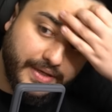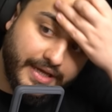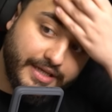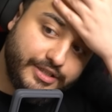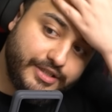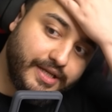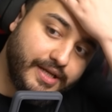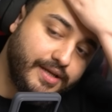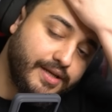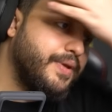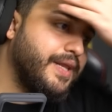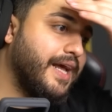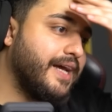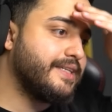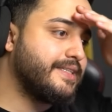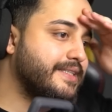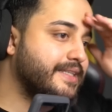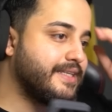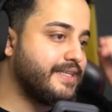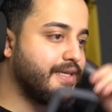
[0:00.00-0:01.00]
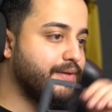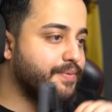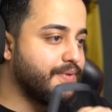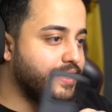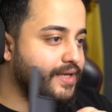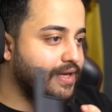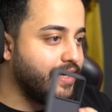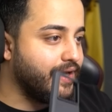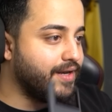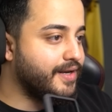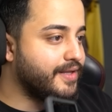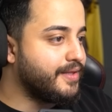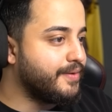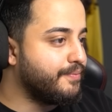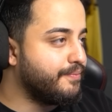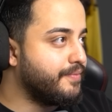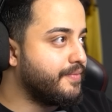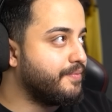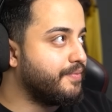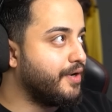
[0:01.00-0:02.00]
Yani şey plastik gibi değil anladın
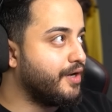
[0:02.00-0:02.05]
mı?